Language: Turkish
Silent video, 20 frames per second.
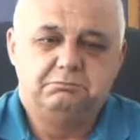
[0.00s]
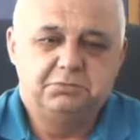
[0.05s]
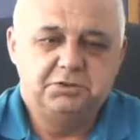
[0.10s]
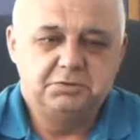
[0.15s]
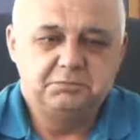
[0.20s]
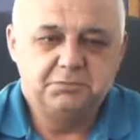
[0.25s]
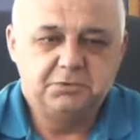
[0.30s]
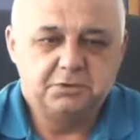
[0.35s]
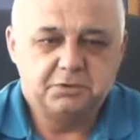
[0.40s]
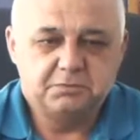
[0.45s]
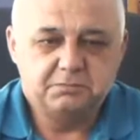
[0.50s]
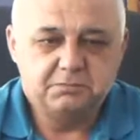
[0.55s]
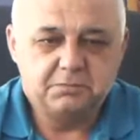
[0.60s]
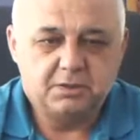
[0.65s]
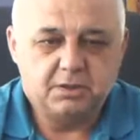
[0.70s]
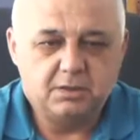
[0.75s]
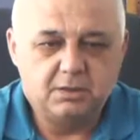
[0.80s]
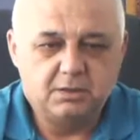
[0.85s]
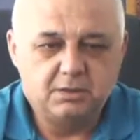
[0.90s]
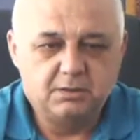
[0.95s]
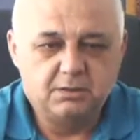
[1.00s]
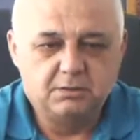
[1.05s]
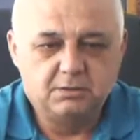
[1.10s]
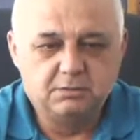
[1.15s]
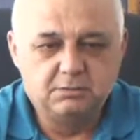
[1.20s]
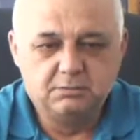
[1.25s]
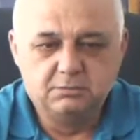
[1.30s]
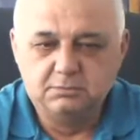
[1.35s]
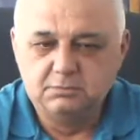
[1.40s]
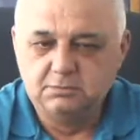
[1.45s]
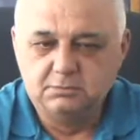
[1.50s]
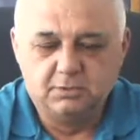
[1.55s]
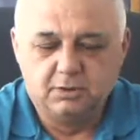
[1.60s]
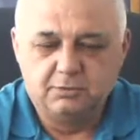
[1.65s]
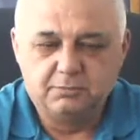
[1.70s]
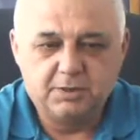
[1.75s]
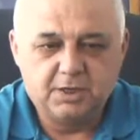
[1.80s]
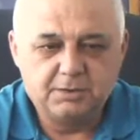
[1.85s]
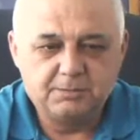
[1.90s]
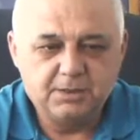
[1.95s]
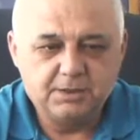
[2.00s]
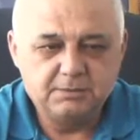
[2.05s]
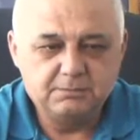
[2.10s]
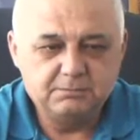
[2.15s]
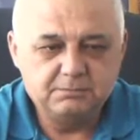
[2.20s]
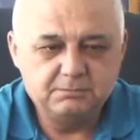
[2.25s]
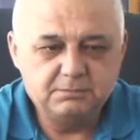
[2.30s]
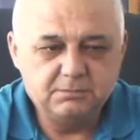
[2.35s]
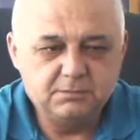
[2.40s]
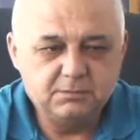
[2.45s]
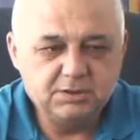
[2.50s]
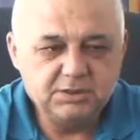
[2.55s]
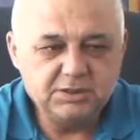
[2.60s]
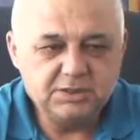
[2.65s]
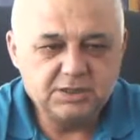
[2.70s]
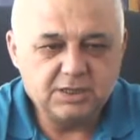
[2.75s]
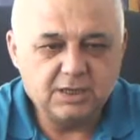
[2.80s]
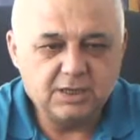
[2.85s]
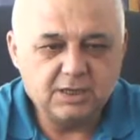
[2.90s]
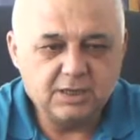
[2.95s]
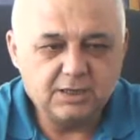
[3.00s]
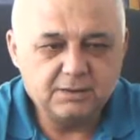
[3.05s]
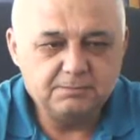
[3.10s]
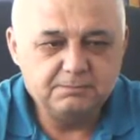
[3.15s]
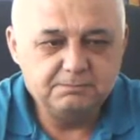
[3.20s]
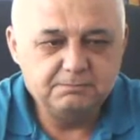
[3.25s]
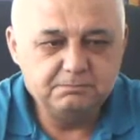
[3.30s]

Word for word: Bilmiyorum Ömer Bey inşallah